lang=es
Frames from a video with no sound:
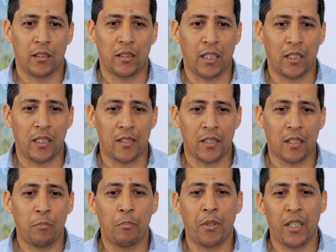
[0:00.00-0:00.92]
que
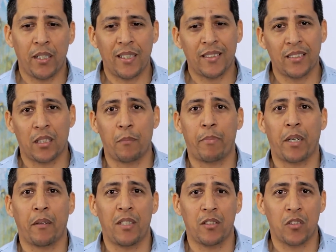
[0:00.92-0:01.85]
quizás pueden hacer
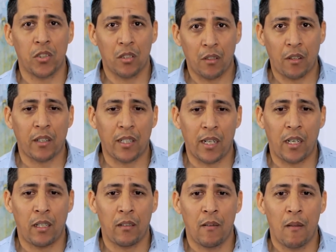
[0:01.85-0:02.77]
prevención
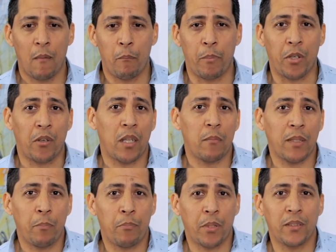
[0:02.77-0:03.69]
real, pero
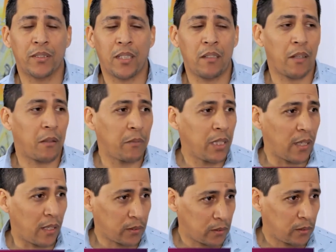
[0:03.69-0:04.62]
además pueden salvar
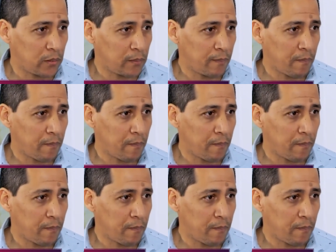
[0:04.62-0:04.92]
vidas.